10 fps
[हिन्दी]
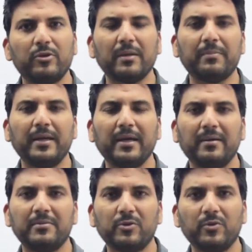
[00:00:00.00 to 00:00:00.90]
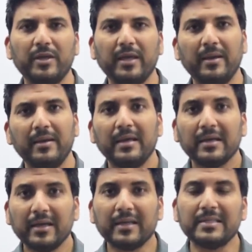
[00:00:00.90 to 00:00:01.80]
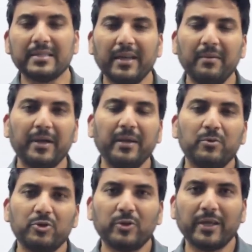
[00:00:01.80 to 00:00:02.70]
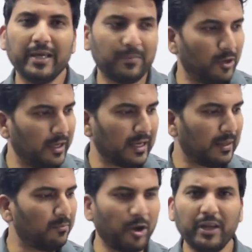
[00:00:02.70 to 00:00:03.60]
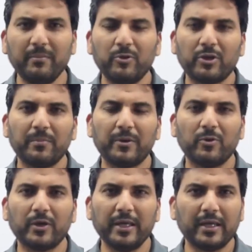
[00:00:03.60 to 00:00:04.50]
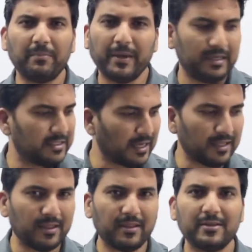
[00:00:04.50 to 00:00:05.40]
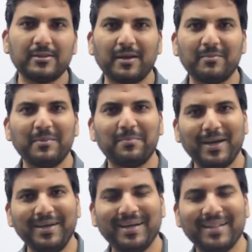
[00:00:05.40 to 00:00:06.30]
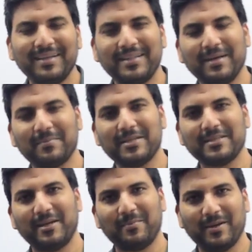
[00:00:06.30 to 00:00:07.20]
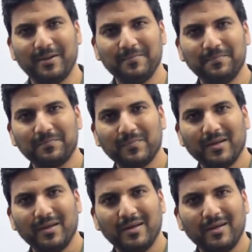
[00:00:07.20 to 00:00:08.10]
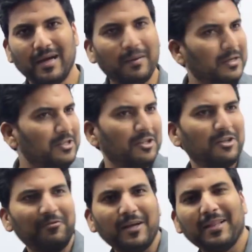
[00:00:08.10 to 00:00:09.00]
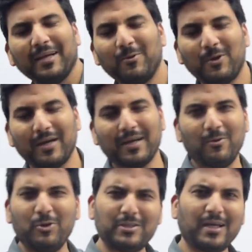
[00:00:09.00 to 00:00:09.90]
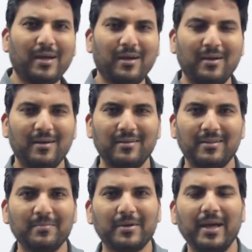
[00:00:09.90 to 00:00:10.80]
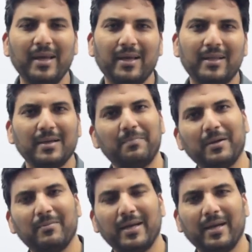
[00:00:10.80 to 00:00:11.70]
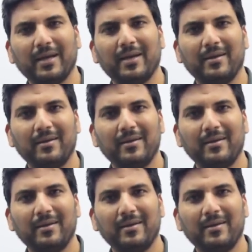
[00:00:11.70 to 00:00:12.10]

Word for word: उठ के पढ़ना जरूरी है घर के सारे बड़े बुजुर्ग यही बोलेंगे आप मॉर्निंग में उठ के पढ़ो कई कई पेरेंट्स जगा देते हैं चार बजे पानी डाल देते हैं आपके चेहरे पे आपकी चंदर फेंक देंगे उठा के उठ जा धमकाएंगे थप्पड़ मारेंगे